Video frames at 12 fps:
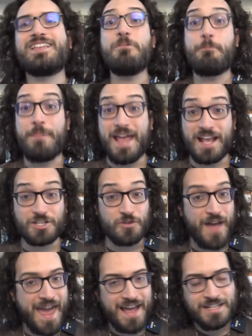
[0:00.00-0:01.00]
il
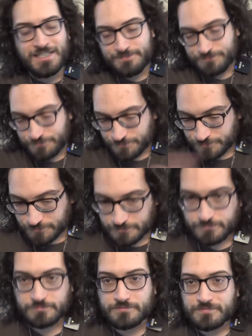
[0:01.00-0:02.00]
peso è
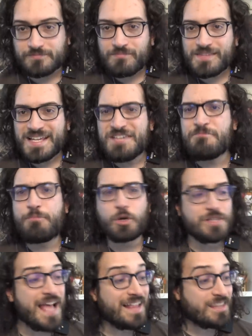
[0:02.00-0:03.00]

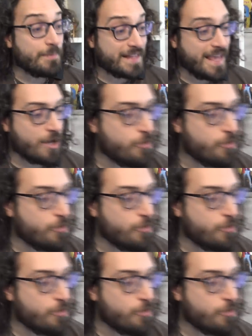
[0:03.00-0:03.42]
importante perché